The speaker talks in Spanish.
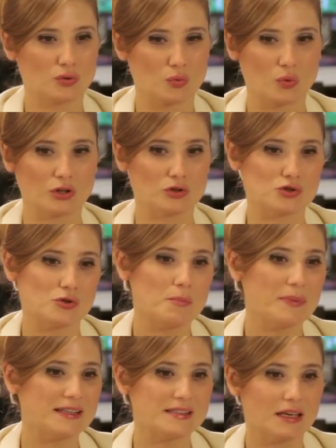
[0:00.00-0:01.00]
cuando yo
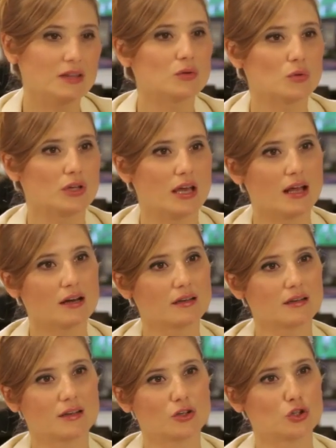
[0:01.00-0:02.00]
empecé a estudiar
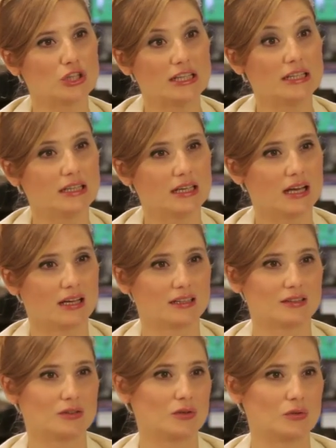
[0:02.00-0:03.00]
no tenía
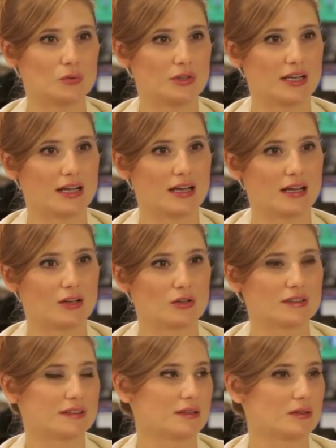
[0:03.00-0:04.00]
una,
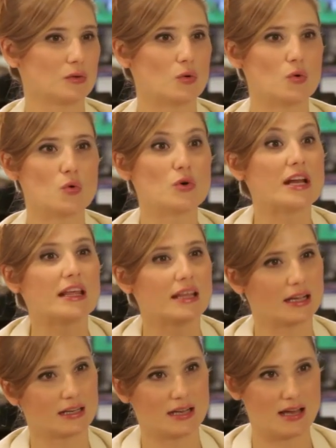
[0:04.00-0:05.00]
idea clara. una
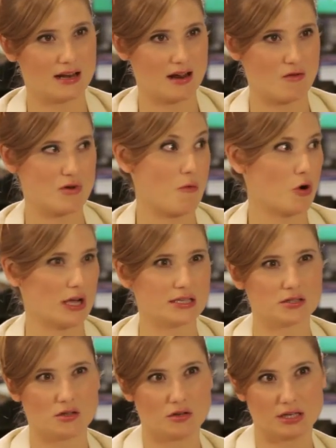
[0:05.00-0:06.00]
idea clara, una
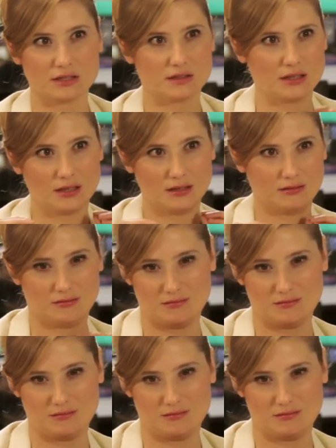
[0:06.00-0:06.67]
vocación así